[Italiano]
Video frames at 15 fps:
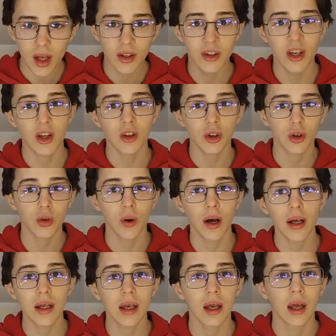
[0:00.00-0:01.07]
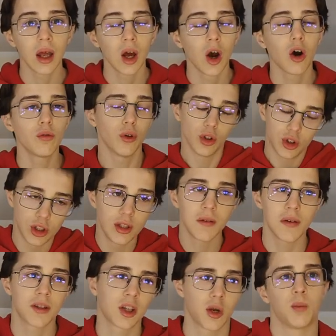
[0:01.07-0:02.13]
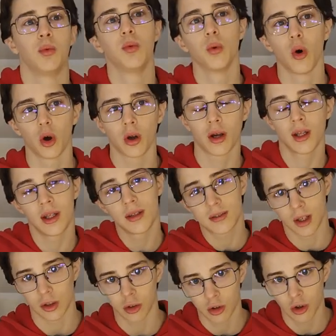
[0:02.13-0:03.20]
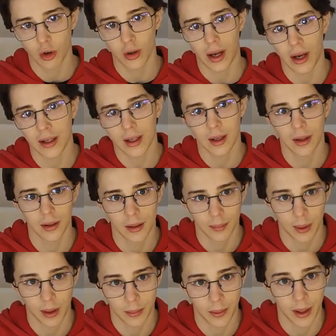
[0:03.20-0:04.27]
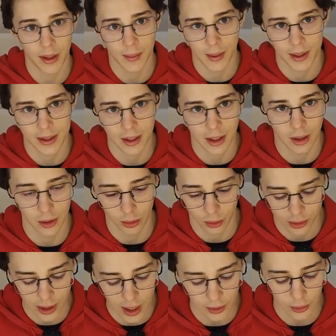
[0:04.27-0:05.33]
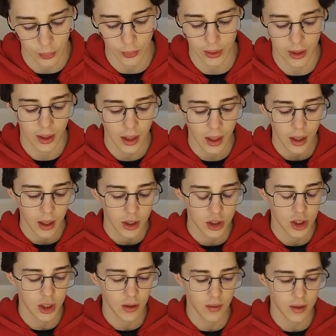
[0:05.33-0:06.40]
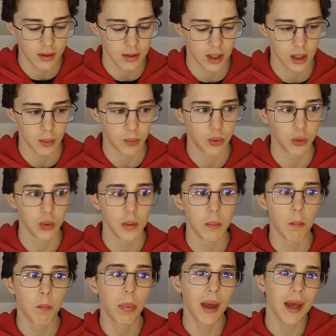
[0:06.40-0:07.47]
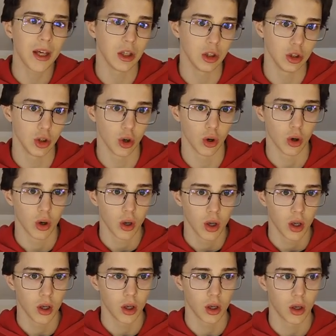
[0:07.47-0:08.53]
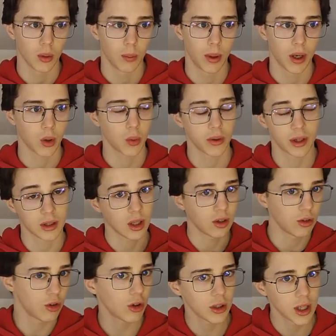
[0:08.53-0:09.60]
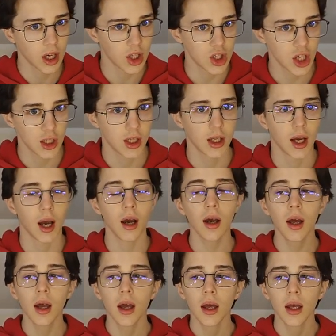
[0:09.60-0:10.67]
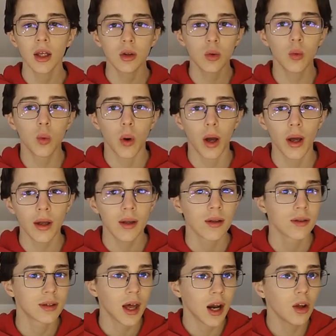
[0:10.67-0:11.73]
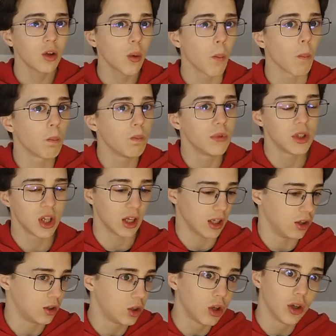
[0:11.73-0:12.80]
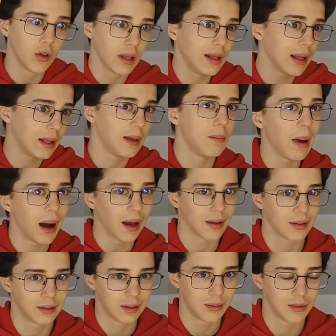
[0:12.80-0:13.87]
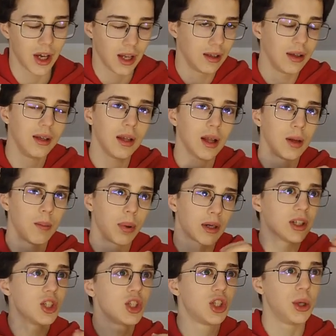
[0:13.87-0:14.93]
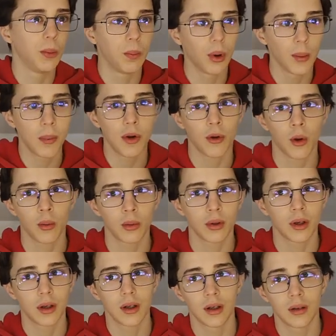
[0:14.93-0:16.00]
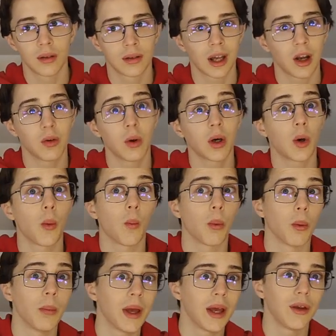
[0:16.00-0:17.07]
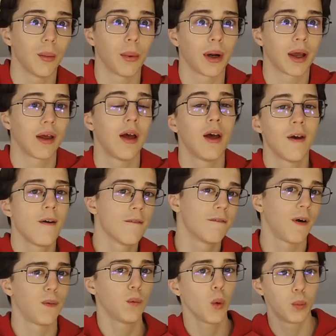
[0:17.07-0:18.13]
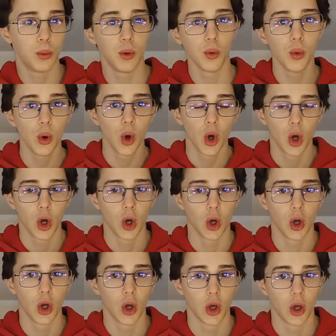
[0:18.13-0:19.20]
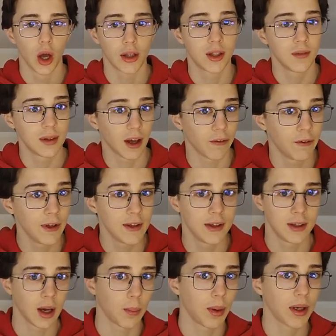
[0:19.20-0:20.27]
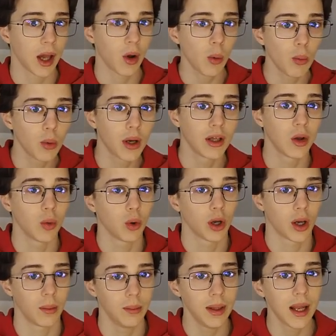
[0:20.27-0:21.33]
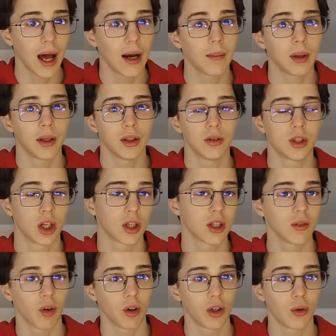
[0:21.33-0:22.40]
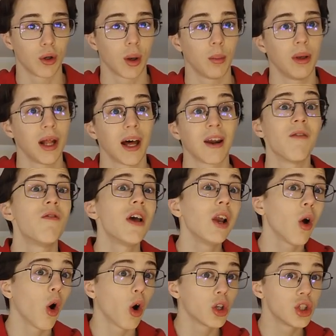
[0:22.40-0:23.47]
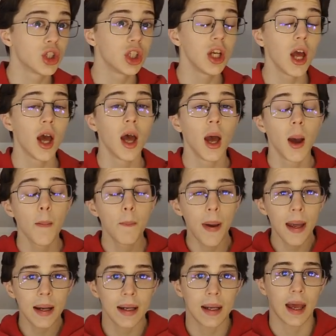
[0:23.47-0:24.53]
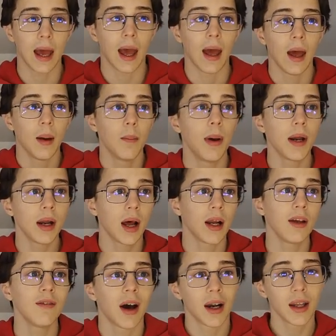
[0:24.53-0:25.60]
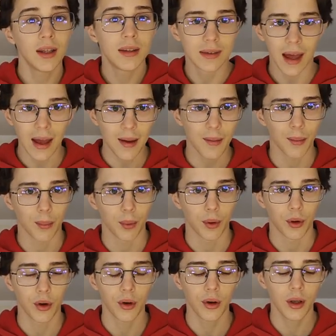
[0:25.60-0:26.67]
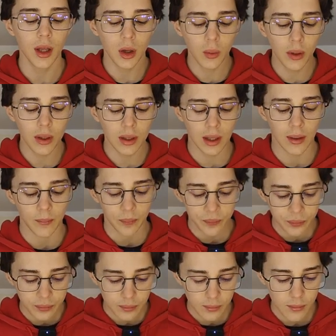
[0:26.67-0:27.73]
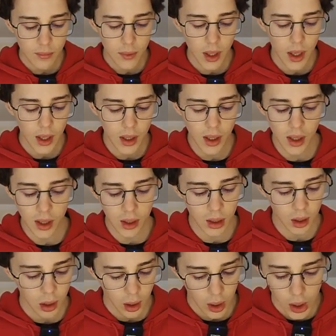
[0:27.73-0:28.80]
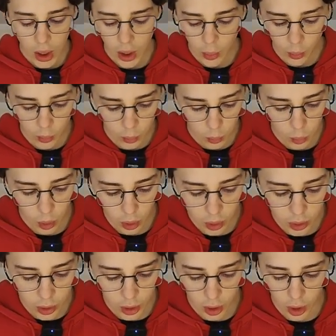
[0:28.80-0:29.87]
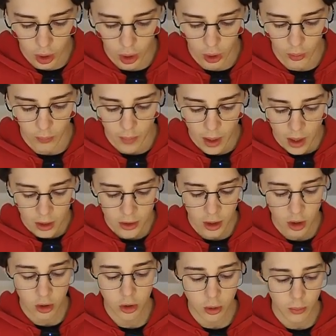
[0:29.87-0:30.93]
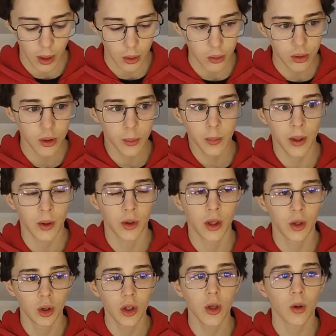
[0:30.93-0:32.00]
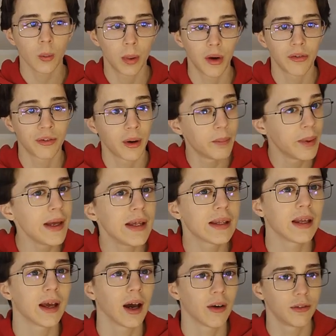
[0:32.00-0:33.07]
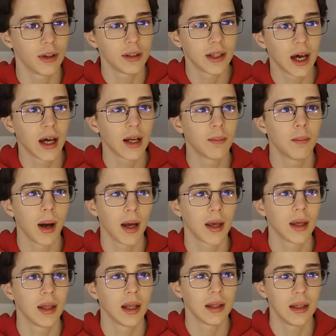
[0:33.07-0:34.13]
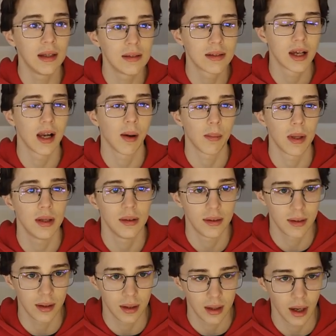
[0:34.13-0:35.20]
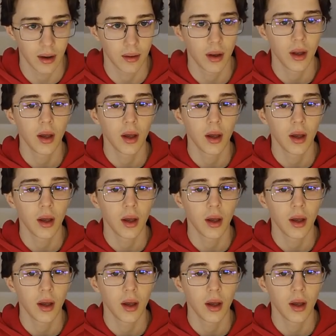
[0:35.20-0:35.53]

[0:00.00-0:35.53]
si riescono anche, ovvio ci deve essere più organizzazione anche da, da parte dello Stato, quindi ci deve essere più impegno eh, per questa transizione energetica, i due staranno in, te- in linea di massima, cioè in linea di principio, le persone eh, staranno anche un po' meglio perché fanno più eh, attività fisica, perché comunque devono camminare, ma certe volte devono camminare veloci perché per arrivare in tempo, no? E quindi è, è un buon... Eh, secondo me l'Unione, Europea fa bene a vietare macchina diesel e a benzina.